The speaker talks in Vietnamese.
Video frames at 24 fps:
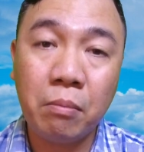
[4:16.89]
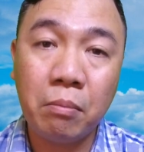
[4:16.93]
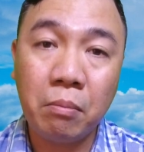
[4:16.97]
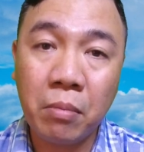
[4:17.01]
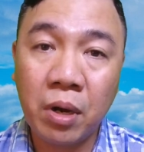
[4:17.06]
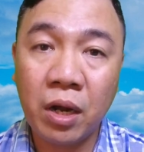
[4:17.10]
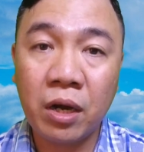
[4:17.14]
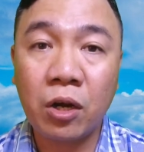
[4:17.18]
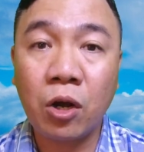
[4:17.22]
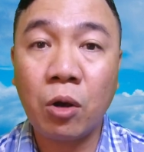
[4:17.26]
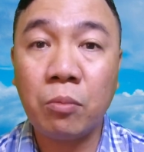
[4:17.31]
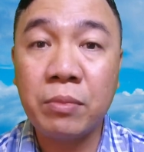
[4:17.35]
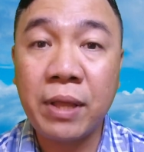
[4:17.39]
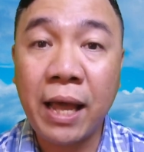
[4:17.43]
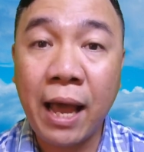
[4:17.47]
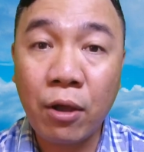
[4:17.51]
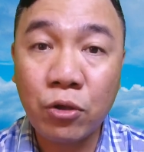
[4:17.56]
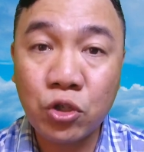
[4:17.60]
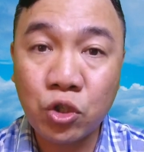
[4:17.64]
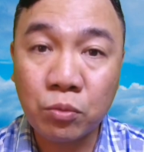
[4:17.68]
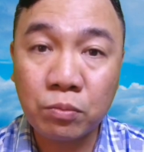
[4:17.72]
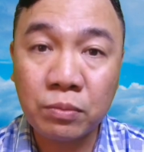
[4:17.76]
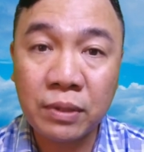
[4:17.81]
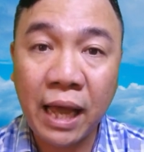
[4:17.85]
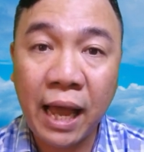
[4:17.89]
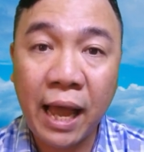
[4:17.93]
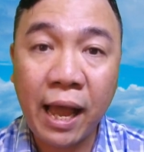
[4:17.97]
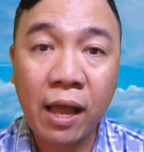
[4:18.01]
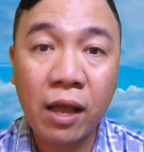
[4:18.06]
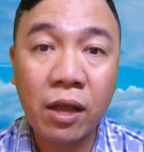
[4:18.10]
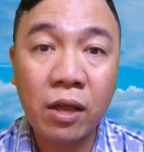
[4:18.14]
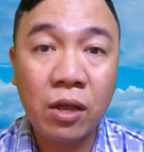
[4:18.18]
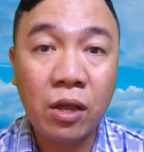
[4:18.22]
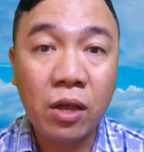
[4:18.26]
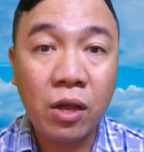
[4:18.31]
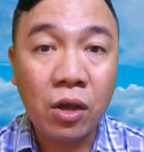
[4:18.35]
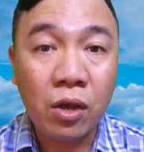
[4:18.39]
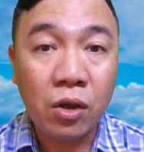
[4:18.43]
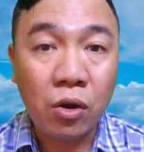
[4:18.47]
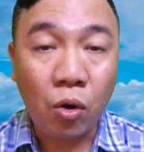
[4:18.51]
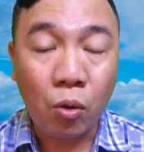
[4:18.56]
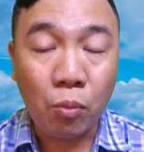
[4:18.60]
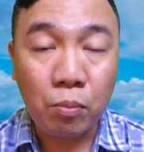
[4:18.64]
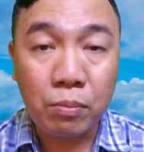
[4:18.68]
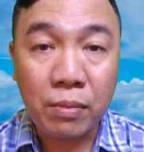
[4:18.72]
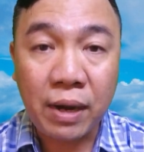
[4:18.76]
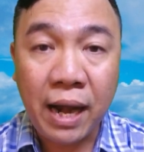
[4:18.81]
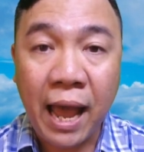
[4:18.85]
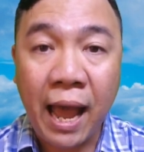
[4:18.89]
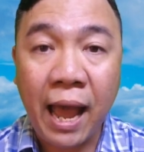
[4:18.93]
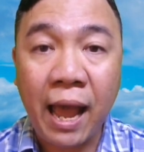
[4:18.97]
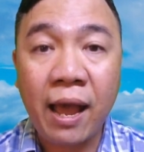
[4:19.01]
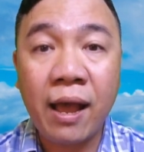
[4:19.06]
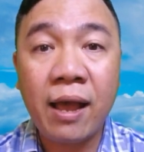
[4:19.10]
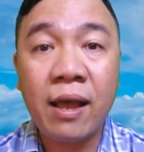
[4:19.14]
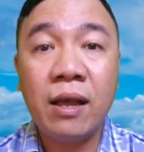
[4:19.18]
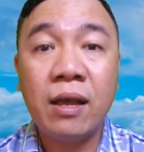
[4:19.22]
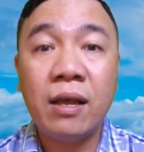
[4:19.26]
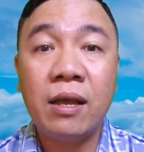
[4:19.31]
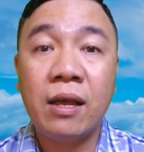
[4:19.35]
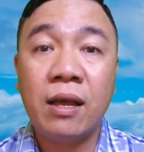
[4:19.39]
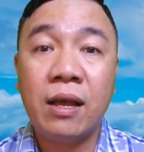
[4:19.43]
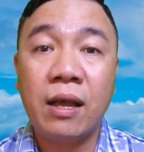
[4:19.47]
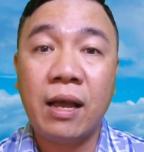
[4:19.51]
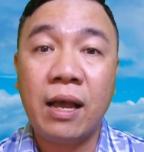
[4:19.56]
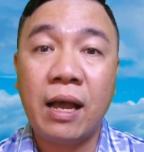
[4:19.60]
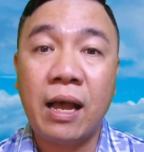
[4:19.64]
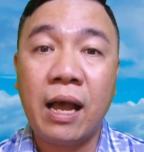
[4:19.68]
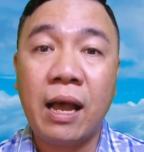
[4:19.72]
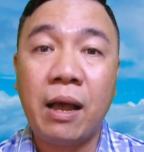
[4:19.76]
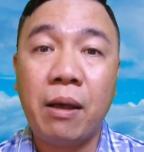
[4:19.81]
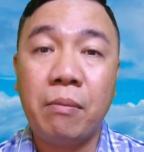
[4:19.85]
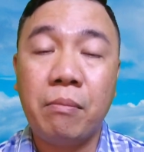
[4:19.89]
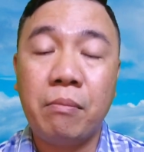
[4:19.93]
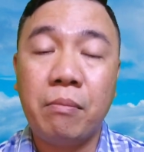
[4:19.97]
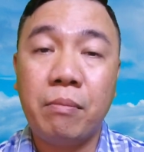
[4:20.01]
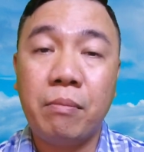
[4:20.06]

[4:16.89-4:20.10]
bên Công giáo chúng ta cũng đã à,